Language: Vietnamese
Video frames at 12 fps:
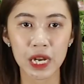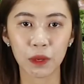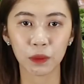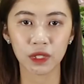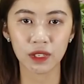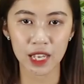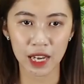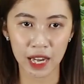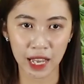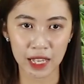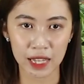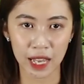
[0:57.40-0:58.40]
nguyên liệu tự
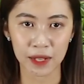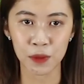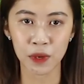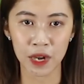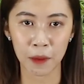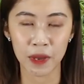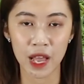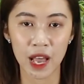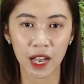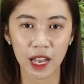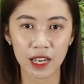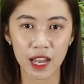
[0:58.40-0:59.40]
nhiên này thành thuốc độc,
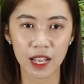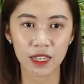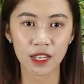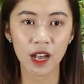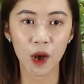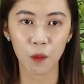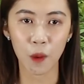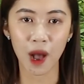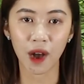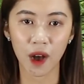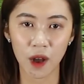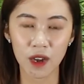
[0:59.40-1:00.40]
gây nên những hậu
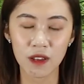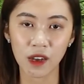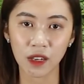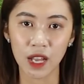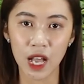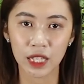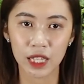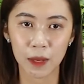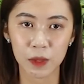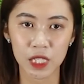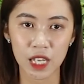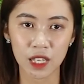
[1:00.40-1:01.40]
quả khó lường,
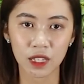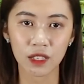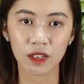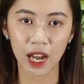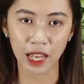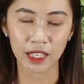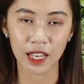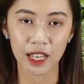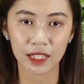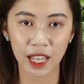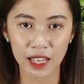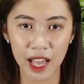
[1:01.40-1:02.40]
thậm chí từ lành
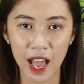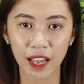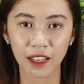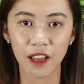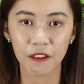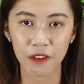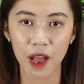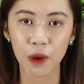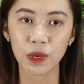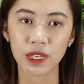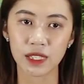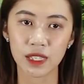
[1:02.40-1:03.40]
thành hại, phá
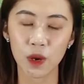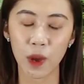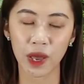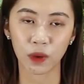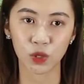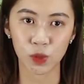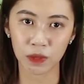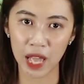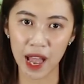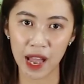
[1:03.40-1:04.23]
hủy sức khỏe của chúng